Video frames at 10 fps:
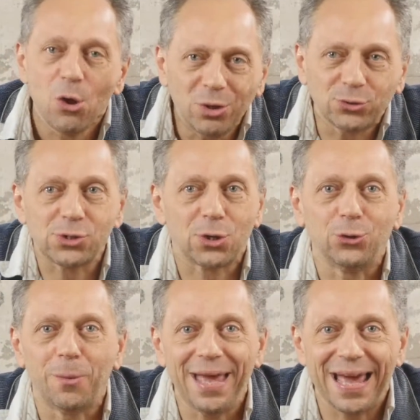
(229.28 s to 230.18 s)
Questo
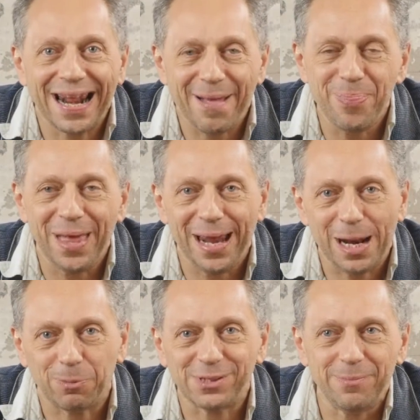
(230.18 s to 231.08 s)
secondo me rende
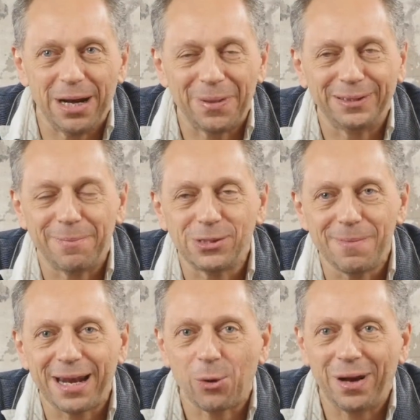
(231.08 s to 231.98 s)
la possibilità di
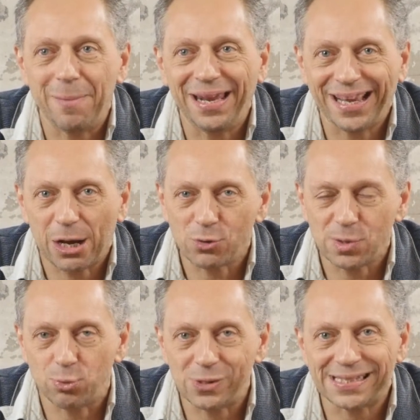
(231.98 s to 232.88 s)
immaginare quell'America
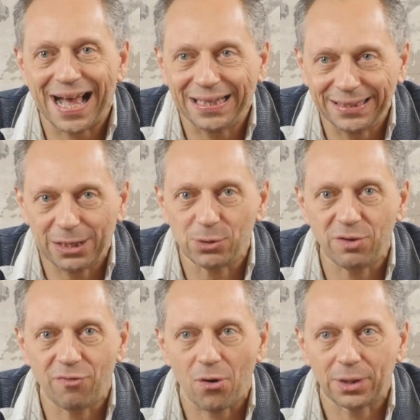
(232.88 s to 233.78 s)
così pulsante, così
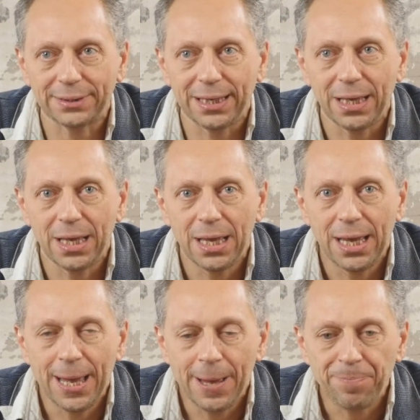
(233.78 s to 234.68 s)
forte.
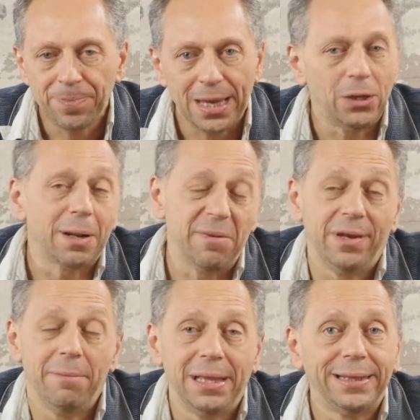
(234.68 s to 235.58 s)
E allora mi
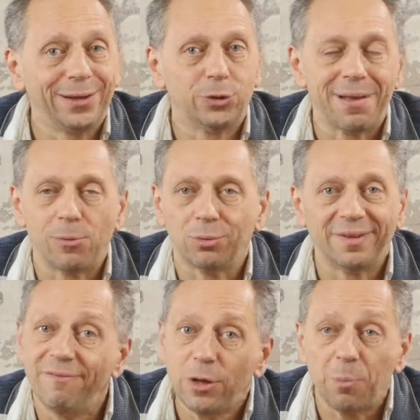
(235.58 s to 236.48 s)
viene in mente che dobbiamo
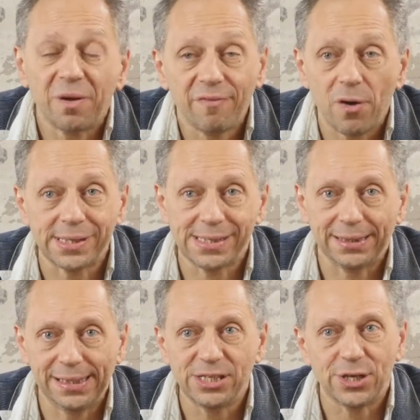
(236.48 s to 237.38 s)
davvero per forza
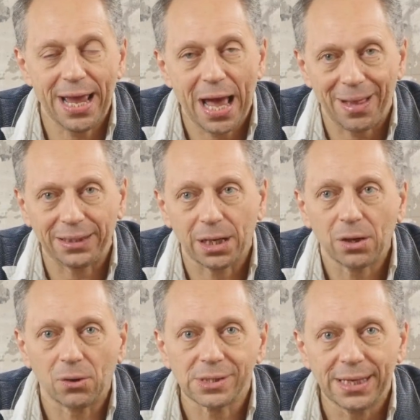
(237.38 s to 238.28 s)
attingere ad altre
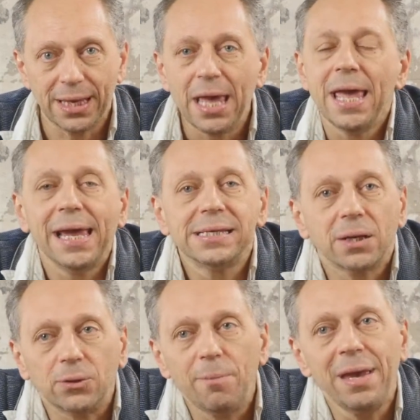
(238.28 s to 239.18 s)
cose. E
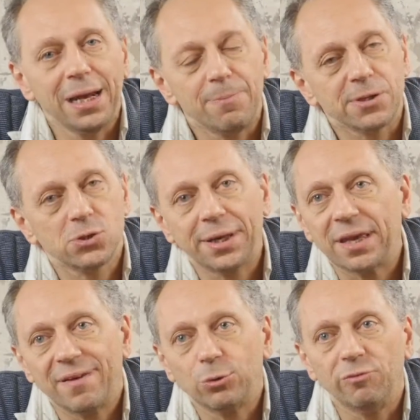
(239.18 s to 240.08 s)
secondo me la persona
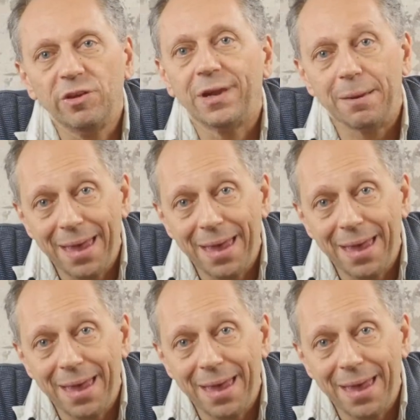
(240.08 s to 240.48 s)
che ha fatto vivere